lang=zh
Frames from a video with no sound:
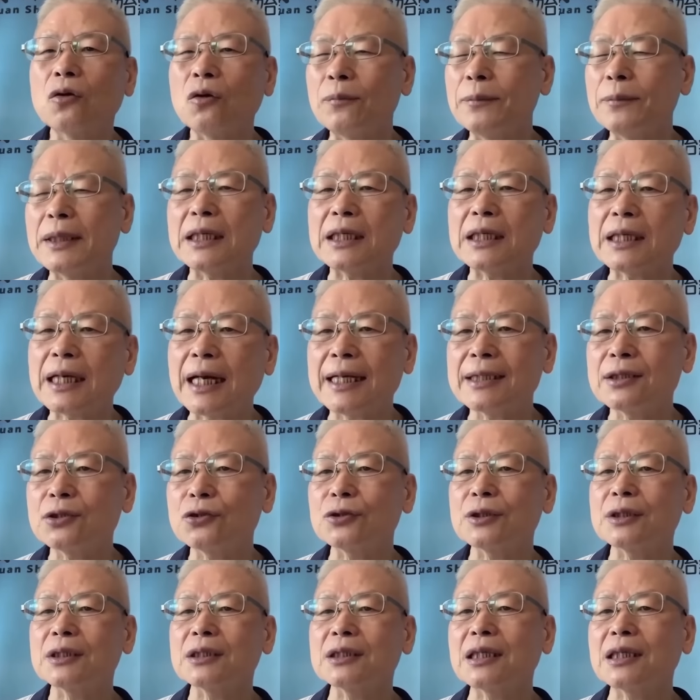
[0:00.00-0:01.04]
我们一看
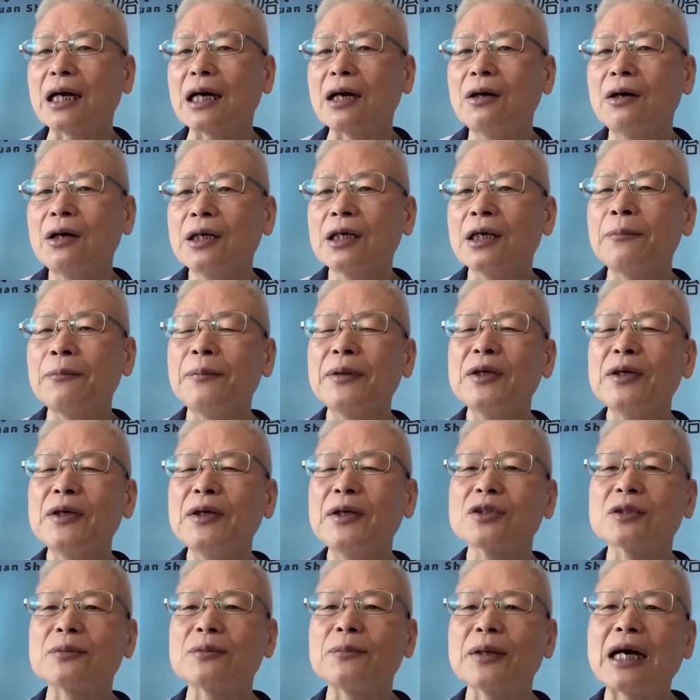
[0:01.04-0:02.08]
就知道，也没
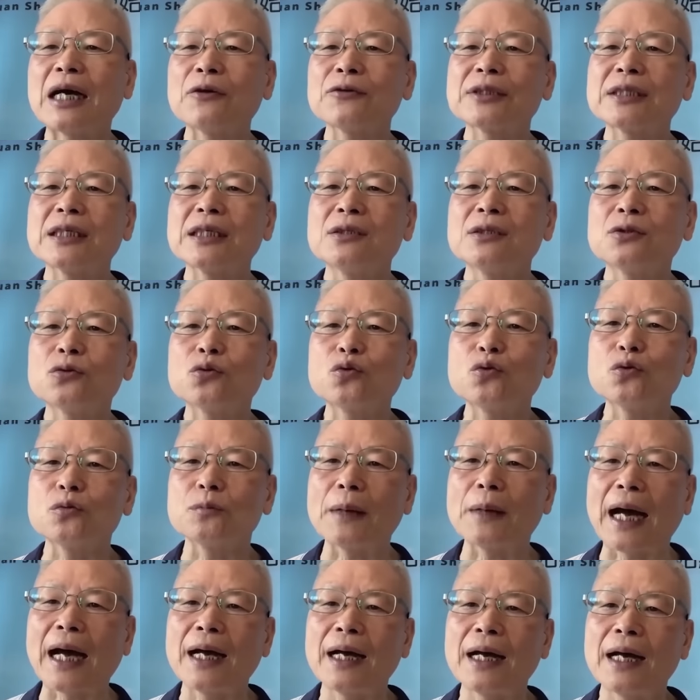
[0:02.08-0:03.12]
有什么高深处
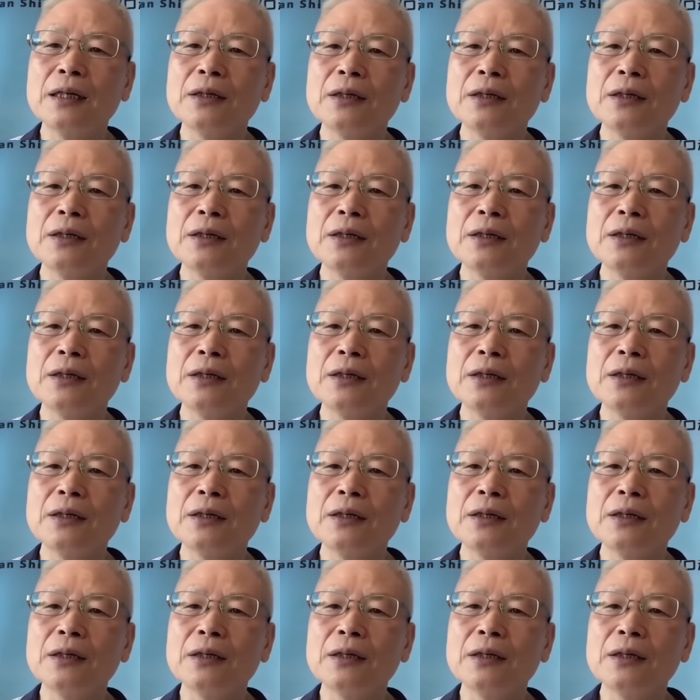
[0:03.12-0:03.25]
嘛。